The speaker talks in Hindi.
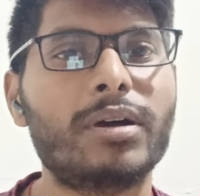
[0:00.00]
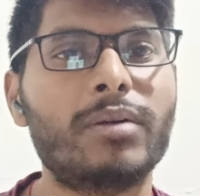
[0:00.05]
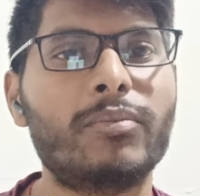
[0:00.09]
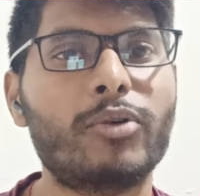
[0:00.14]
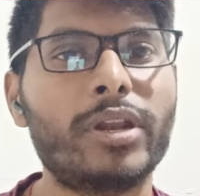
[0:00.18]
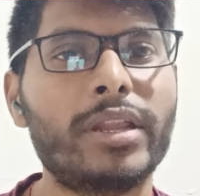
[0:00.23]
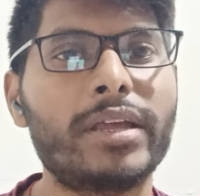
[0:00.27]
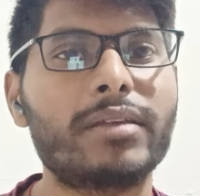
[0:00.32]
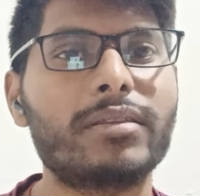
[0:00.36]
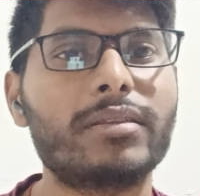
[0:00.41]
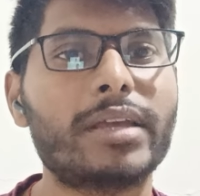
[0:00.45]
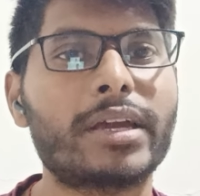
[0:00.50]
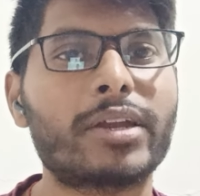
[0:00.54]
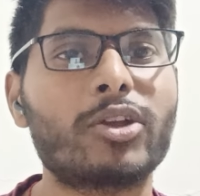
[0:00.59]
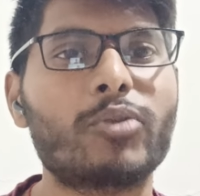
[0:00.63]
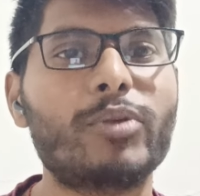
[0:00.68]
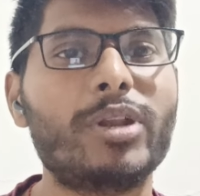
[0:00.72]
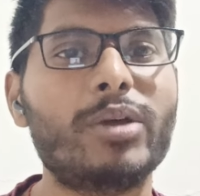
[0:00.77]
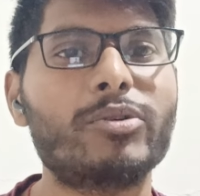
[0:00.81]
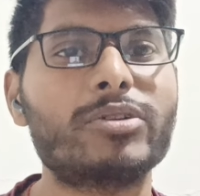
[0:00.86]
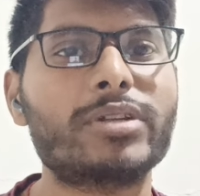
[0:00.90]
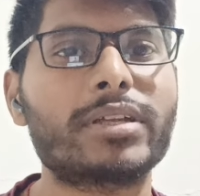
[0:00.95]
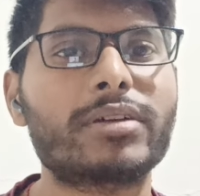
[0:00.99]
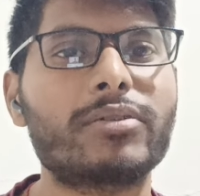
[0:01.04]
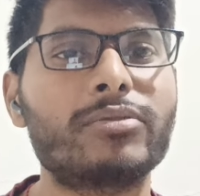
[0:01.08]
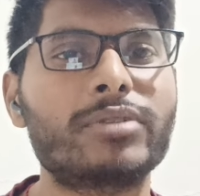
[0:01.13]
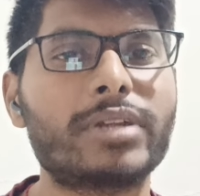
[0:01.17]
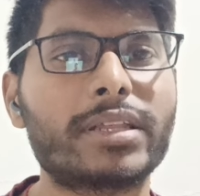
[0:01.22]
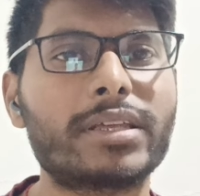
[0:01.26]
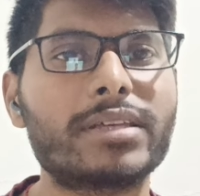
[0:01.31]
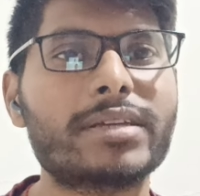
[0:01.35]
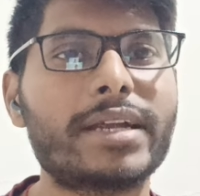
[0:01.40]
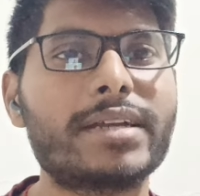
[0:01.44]
बॉलिंग देखने को मिली
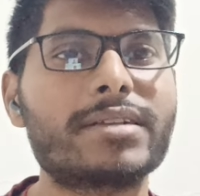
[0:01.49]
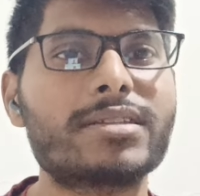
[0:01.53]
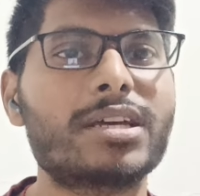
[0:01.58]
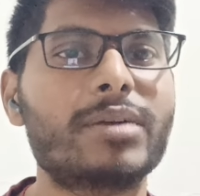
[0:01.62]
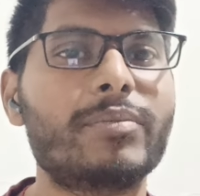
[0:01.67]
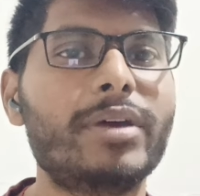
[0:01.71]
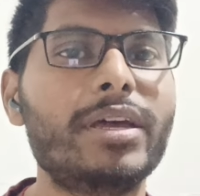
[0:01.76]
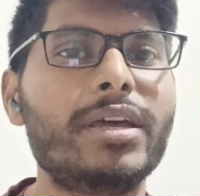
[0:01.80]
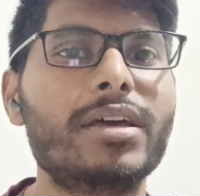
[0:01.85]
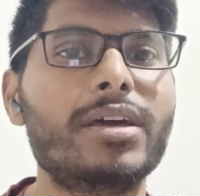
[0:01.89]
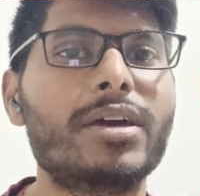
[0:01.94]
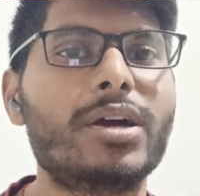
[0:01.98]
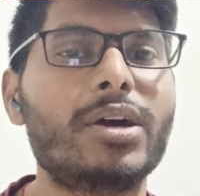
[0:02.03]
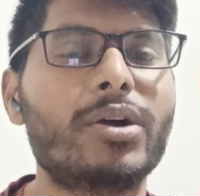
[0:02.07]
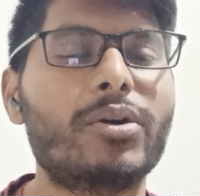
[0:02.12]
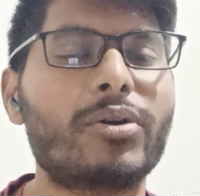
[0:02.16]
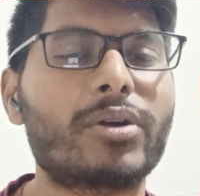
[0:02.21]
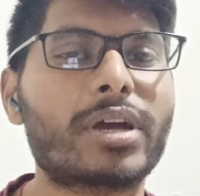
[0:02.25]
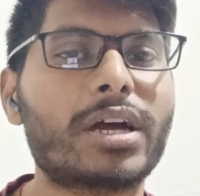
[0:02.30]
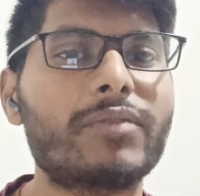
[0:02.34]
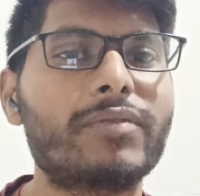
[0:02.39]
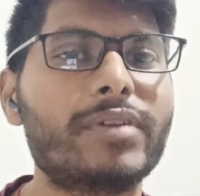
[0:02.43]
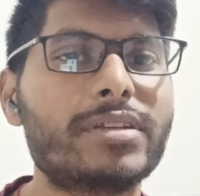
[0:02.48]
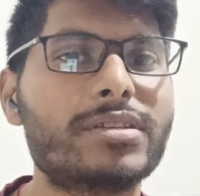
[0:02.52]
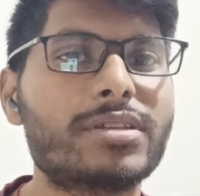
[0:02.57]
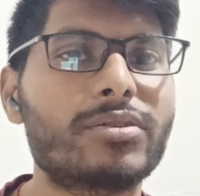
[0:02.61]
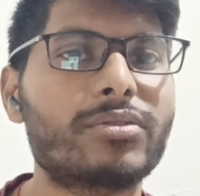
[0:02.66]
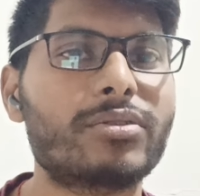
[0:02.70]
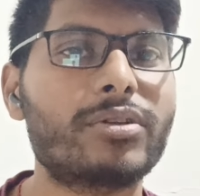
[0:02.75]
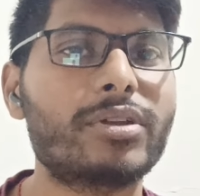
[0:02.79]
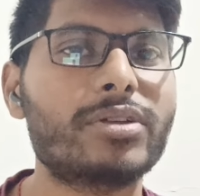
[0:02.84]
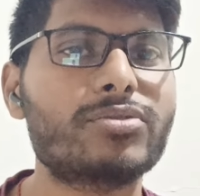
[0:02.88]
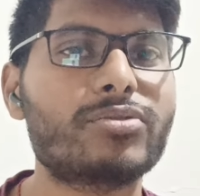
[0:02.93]
गुजरात की साइड से हमें और काफ़ी अच्छी
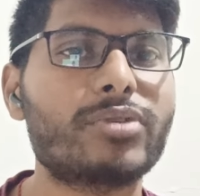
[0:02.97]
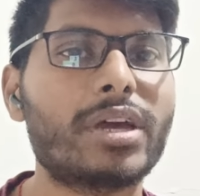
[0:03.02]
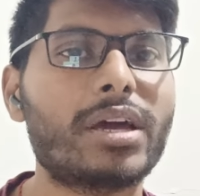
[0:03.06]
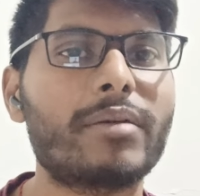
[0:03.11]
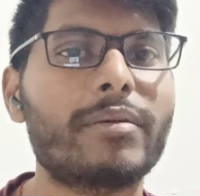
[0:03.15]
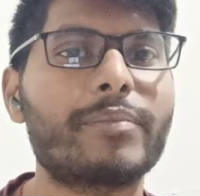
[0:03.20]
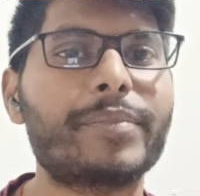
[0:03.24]
उन्होंने जो है